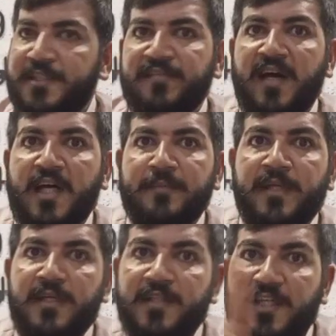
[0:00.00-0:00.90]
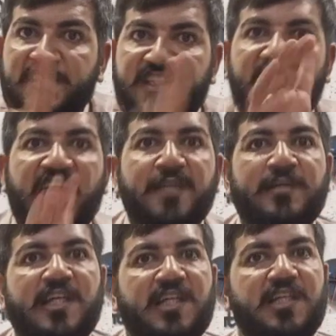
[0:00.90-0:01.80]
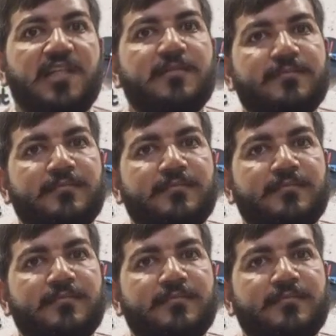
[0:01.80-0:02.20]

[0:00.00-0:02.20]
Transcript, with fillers: दीवार में या किसी गाड़ी में लगेगी